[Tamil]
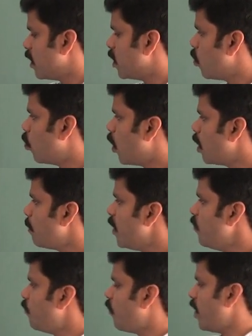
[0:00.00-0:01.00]
இந்த ஒன் பை
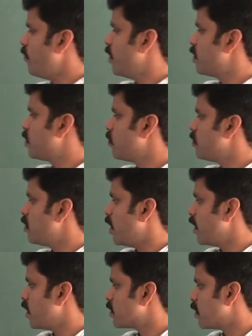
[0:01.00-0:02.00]
ஃபைவ் எடுத்துகிட்டு வந்து
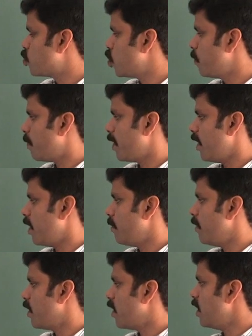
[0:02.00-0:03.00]
நான் இங்கே சப்ஸ்டியூட் பண்ணேன்
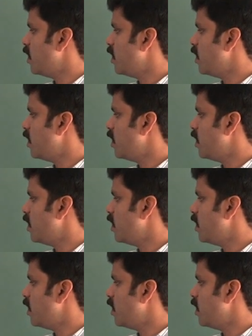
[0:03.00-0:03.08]
அப்படின்னா